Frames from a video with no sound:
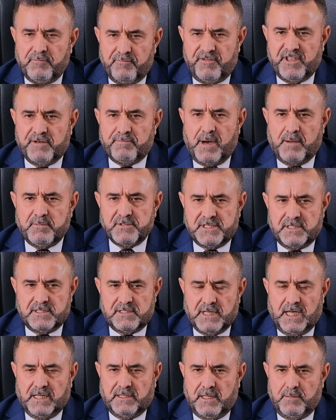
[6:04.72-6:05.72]
firmamızın
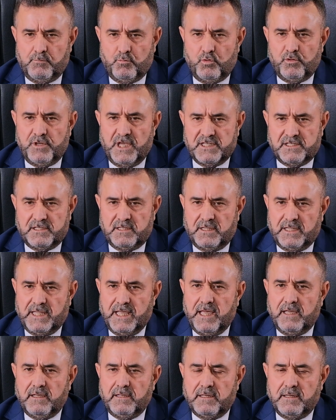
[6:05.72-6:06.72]
zaten
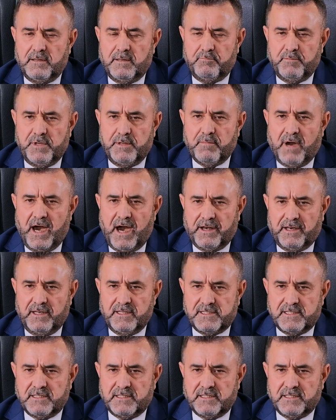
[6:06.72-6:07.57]
bünyesinde e, mimari,